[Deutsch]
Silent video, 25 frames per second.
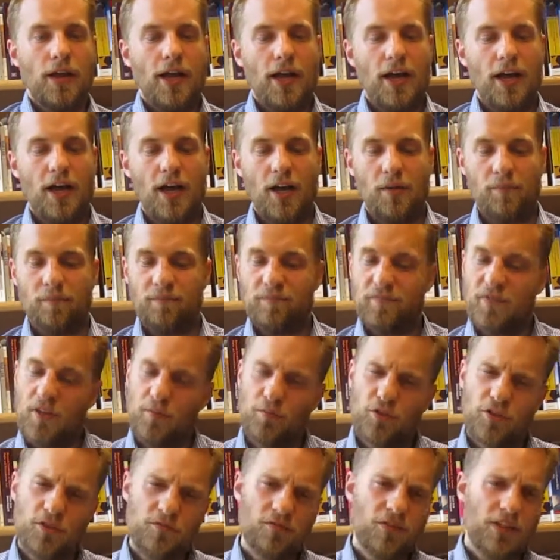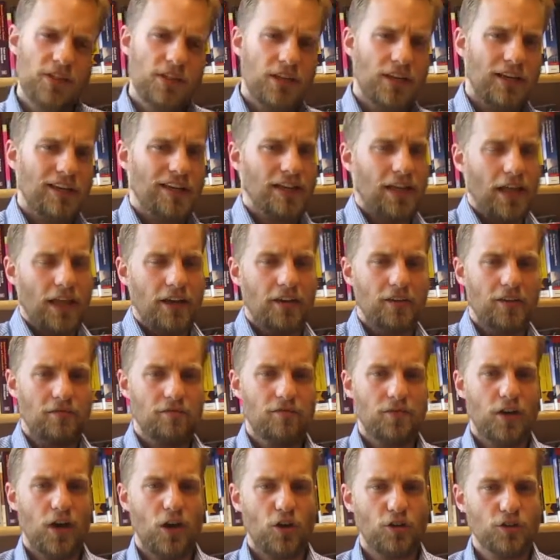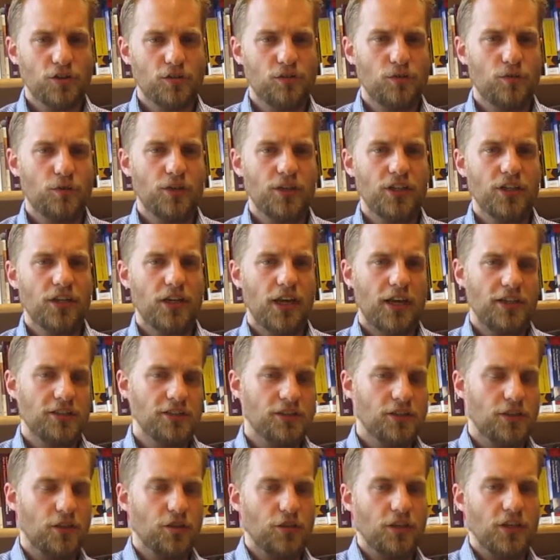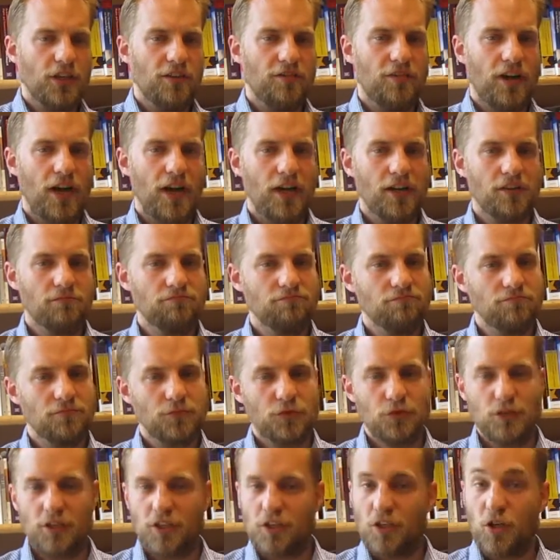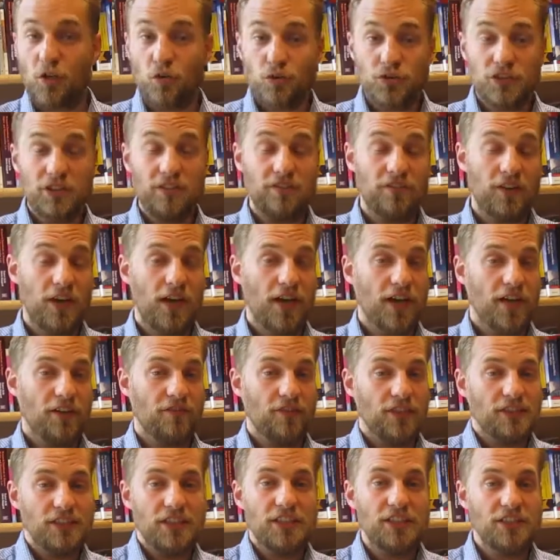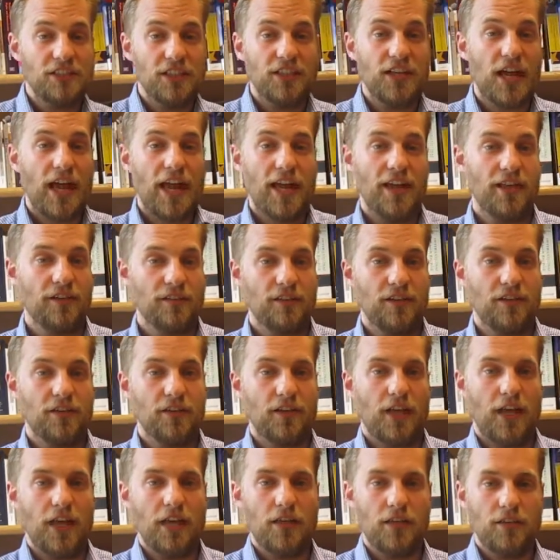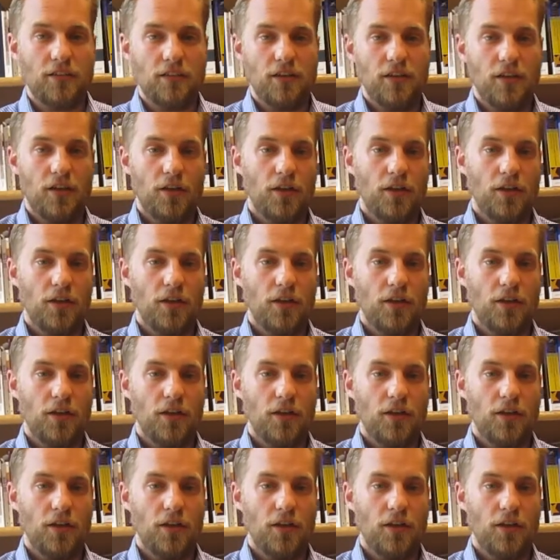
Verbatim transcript: Ähm, da müssten wir jetzt einen kleinen Ausflug in die Rechtstheorie wagen, zu der großen Frage, was ist denn eigentlich Recht?